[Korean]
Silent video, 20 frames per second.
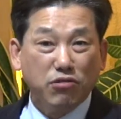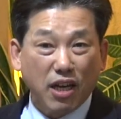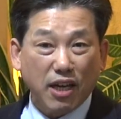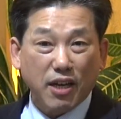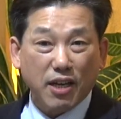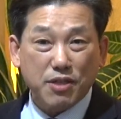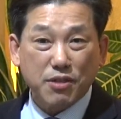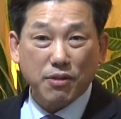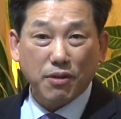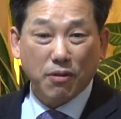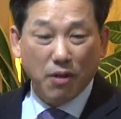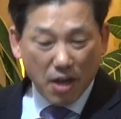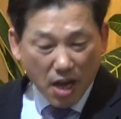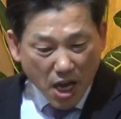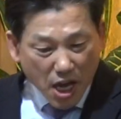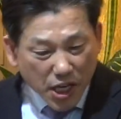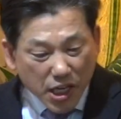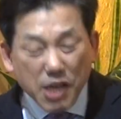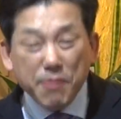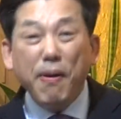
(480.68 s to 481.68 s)
연구를 했겠어요.
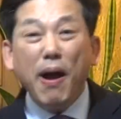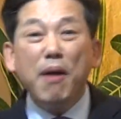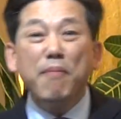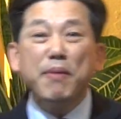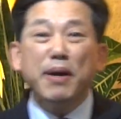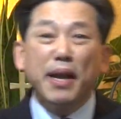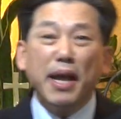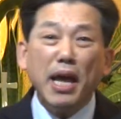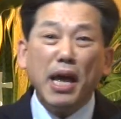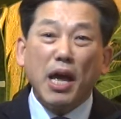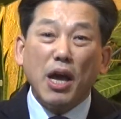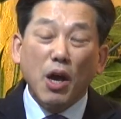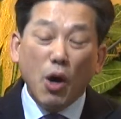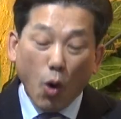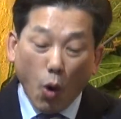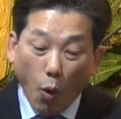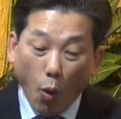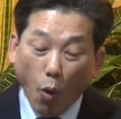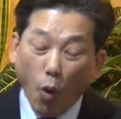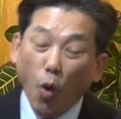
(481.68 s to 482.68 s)
이 방면에
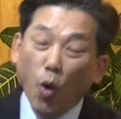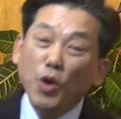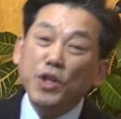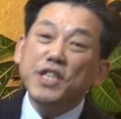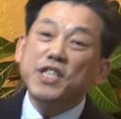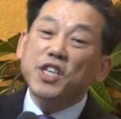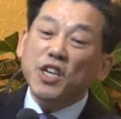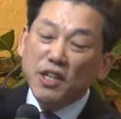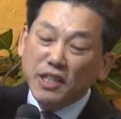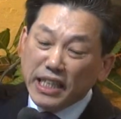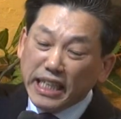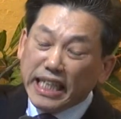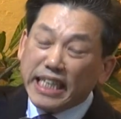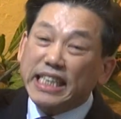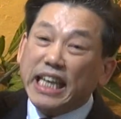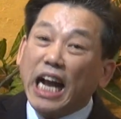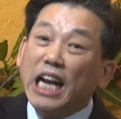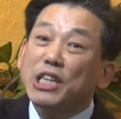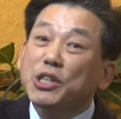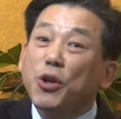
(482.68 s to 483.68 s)
온
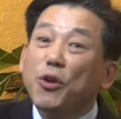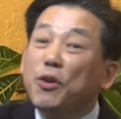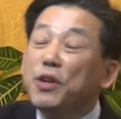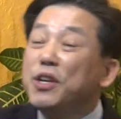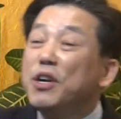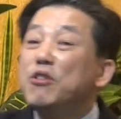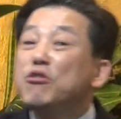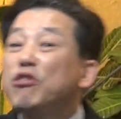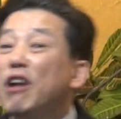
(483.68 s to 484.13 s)
성경이 닳도로